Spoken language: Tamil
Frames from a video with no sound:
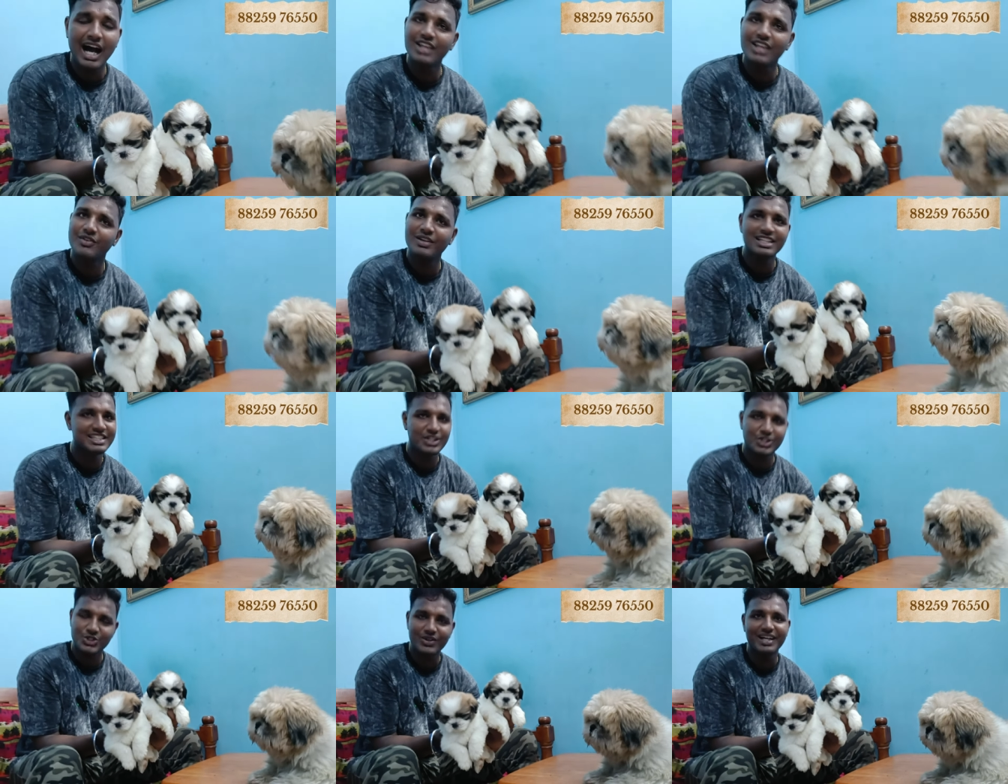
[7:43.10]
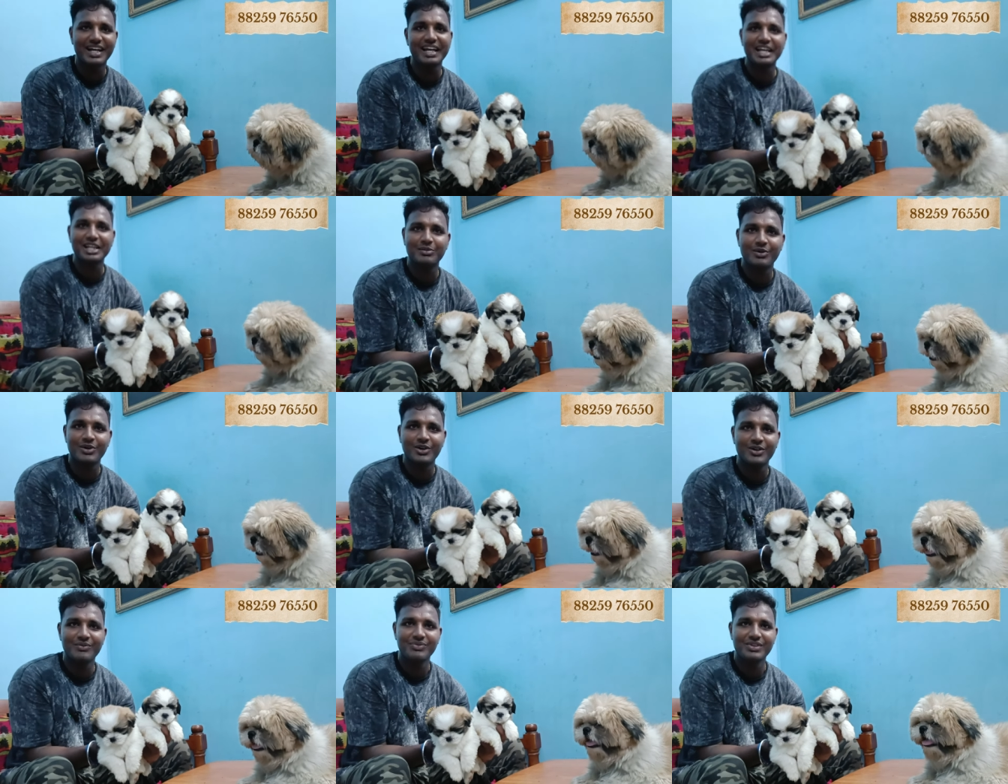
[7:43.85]
அது வந்து ஷிட்ஜுவே கிடையாது
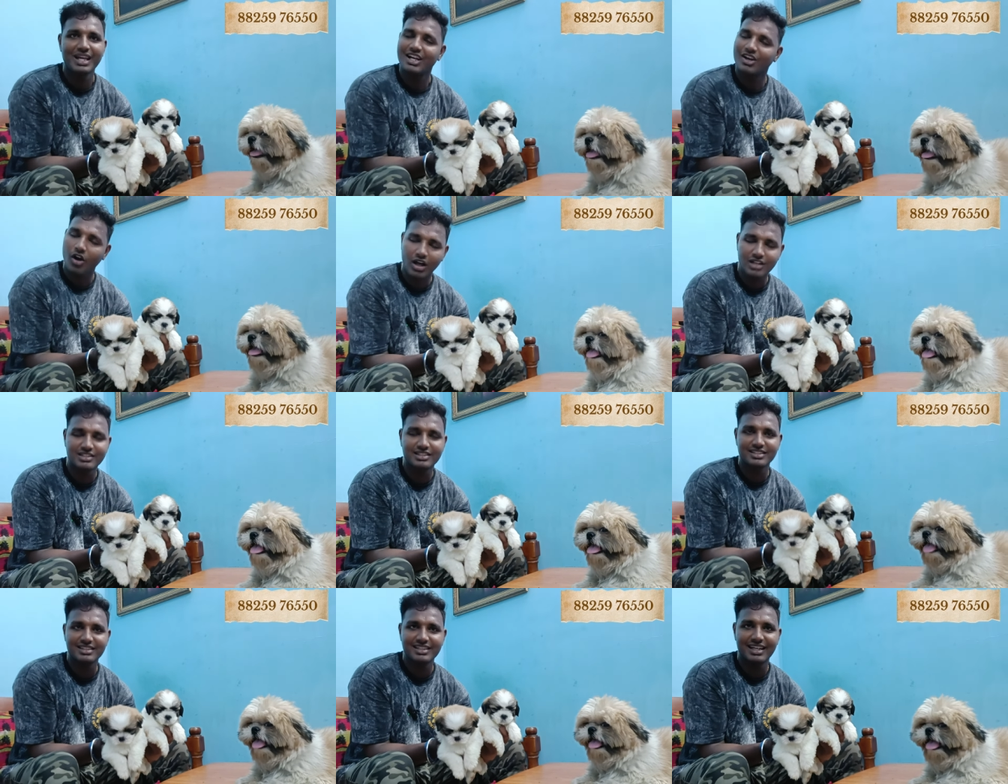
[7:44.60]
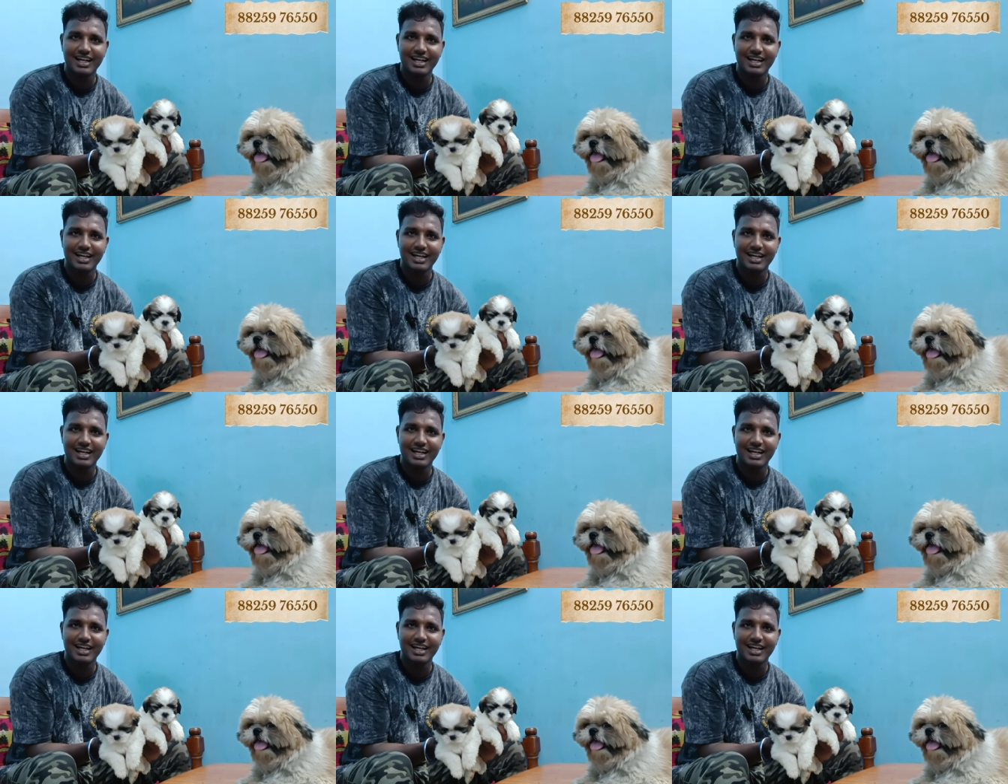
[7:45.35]
ப்ரோ கிராஸ்